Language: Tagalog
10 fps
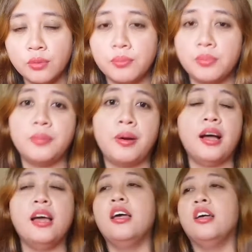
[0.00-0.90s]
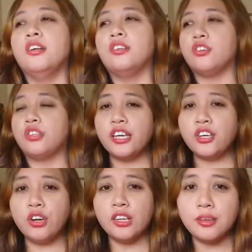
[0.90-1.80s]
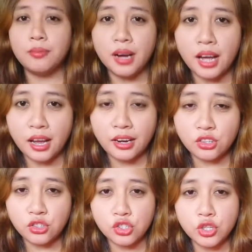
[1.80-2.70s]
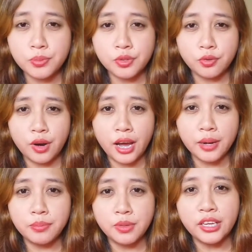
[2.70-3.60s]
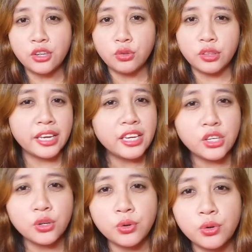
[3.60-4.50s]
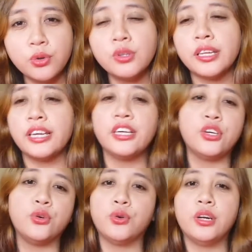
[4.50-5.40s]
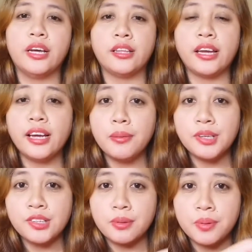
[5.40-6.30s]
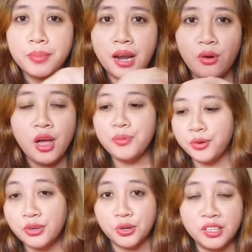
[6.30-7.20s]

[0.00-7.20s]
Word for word: ba diba? So, thank you ulit sa mga nagsusubscribe. Thank you, thank you, thank you ulit. Ay, guys, may sasabihin pala ako.